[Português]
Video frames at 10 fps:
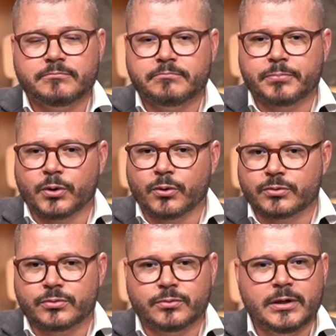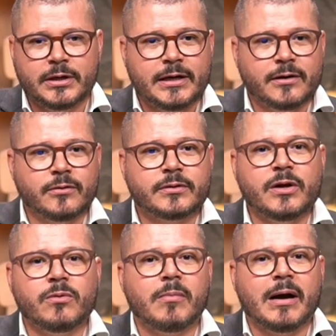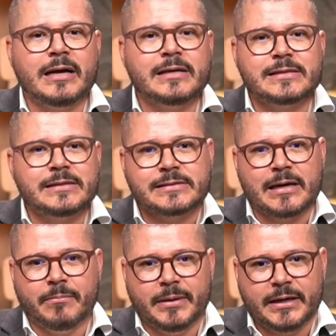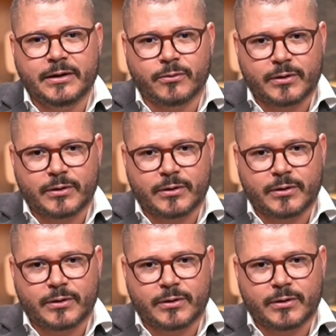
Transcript: Pronto. Eu não tenho mais que saber ou